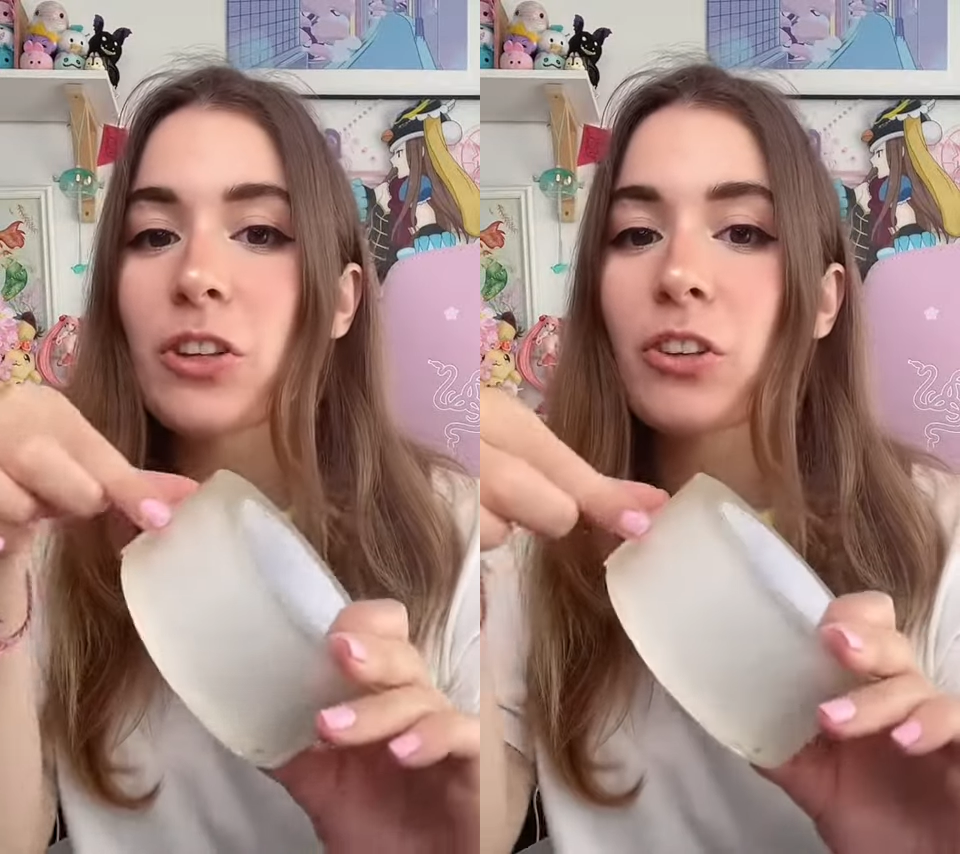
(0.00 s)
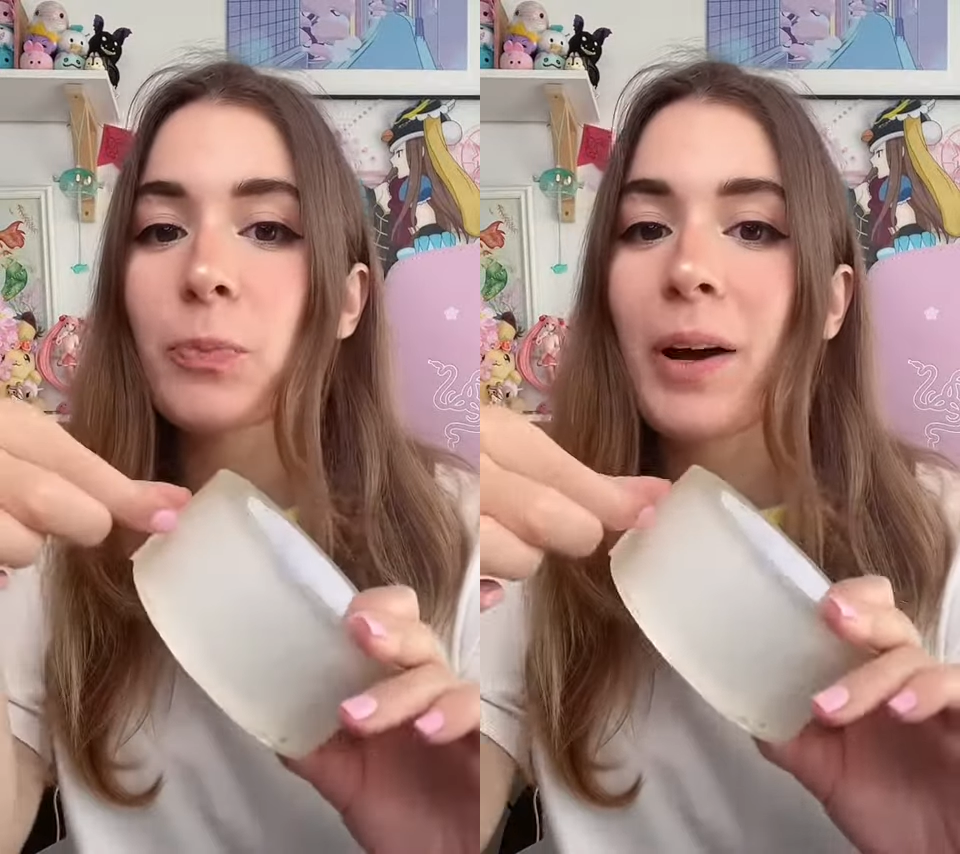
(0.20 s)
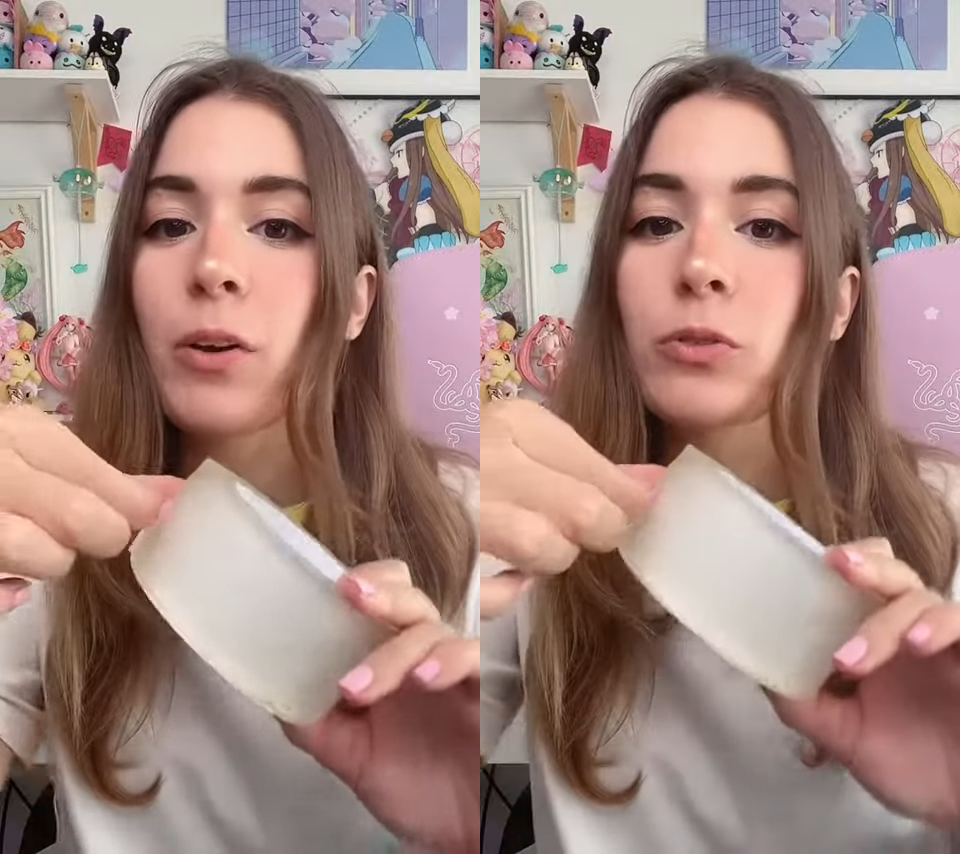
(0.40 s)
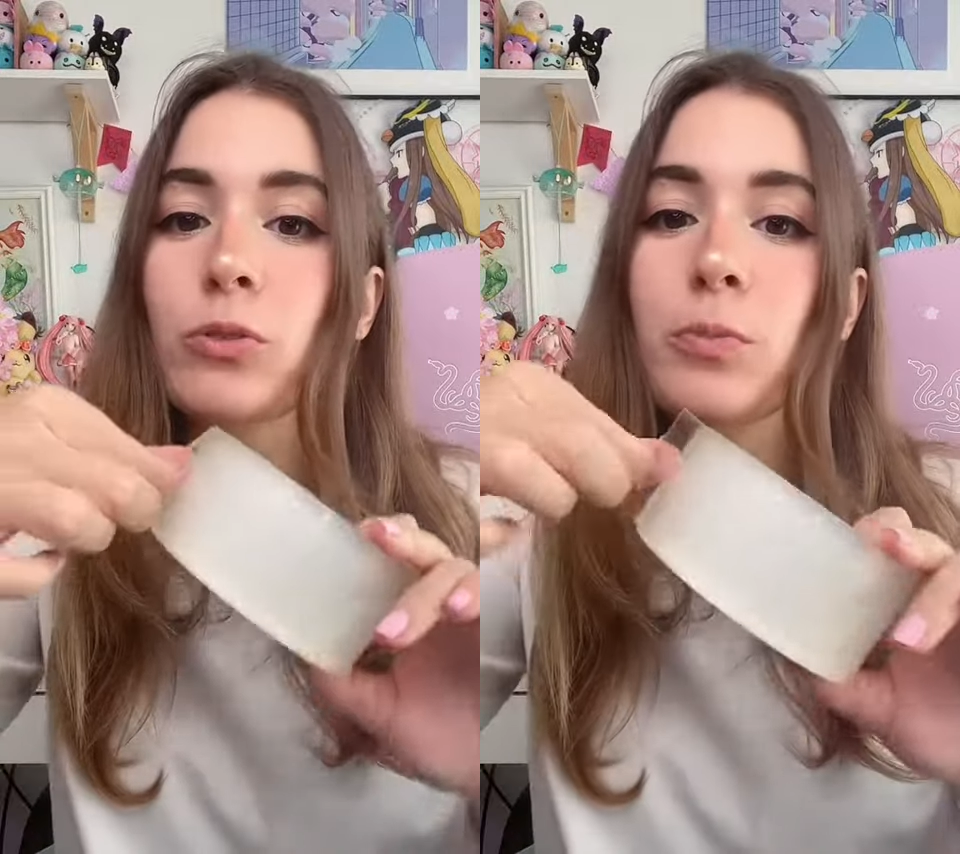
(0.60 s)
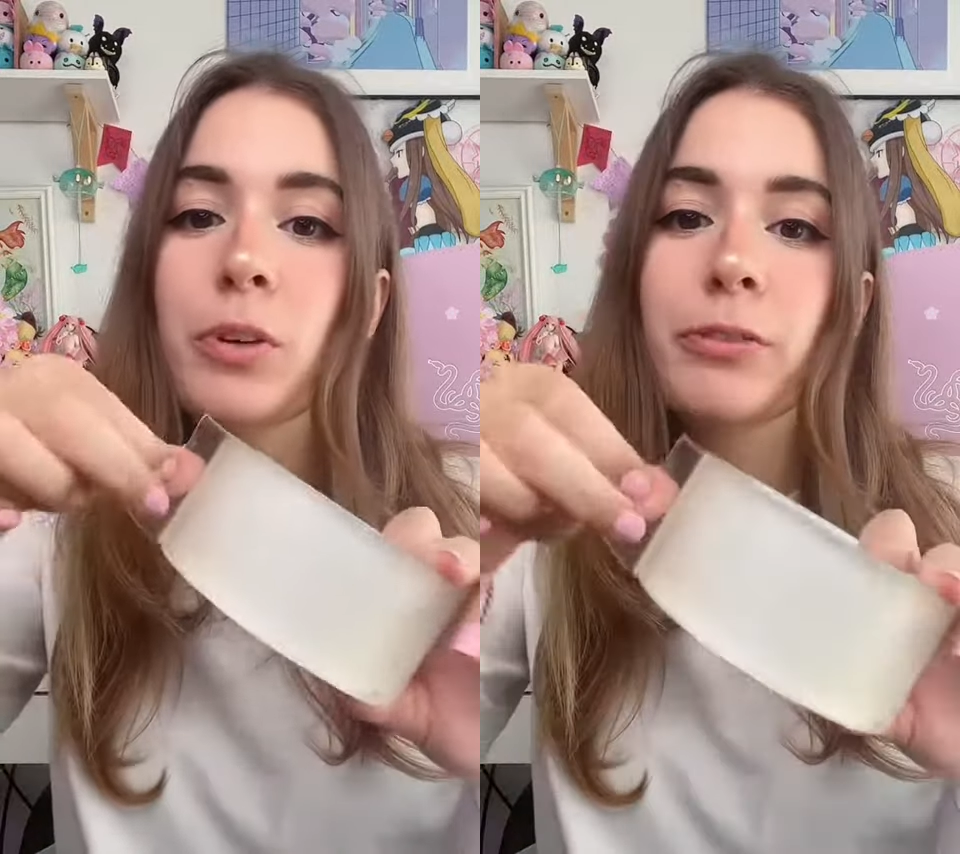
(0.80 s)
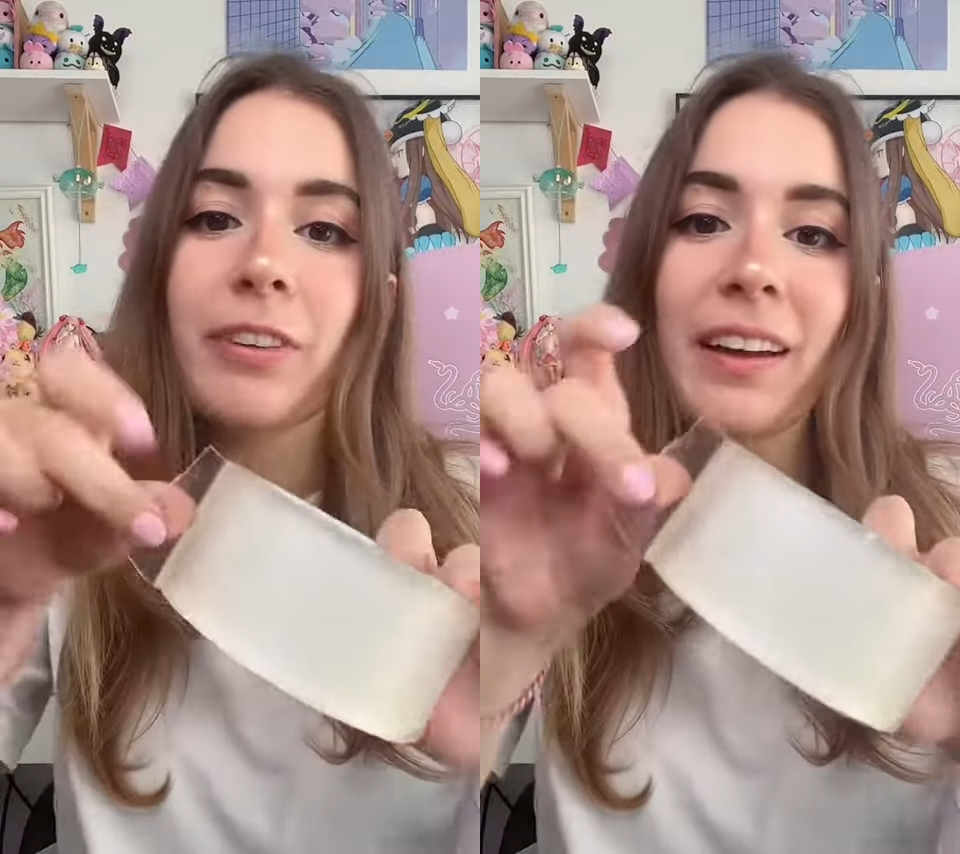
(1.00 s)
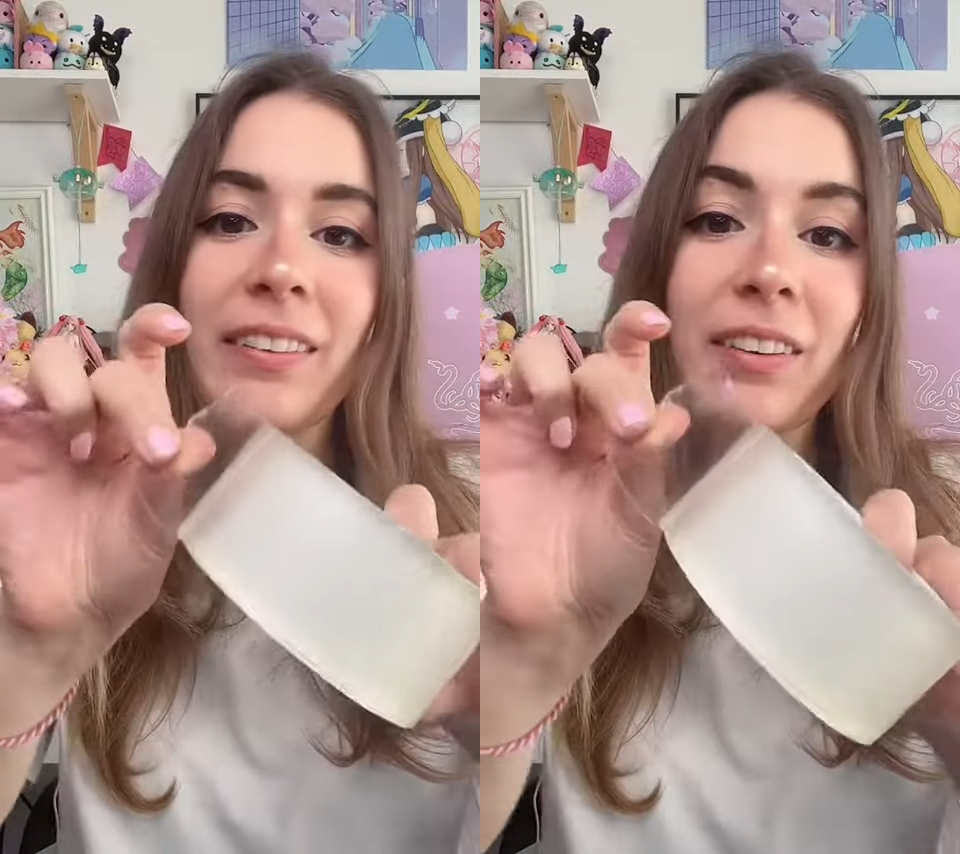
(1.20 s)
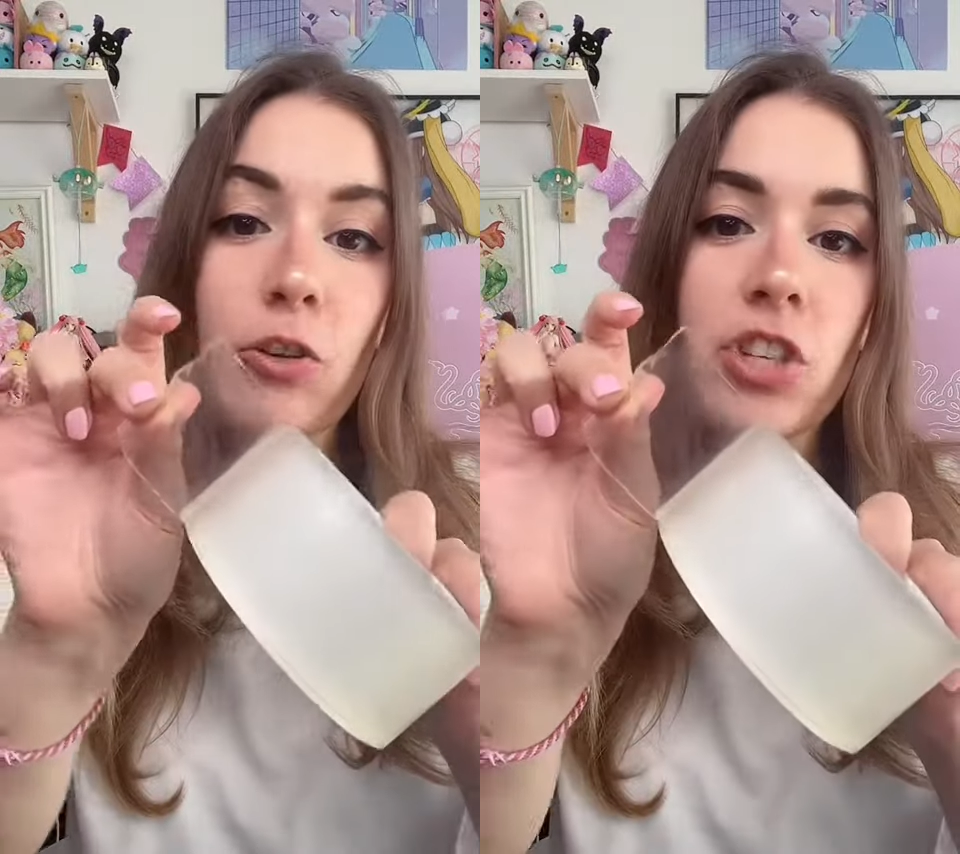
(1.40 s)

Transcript: transparent double face que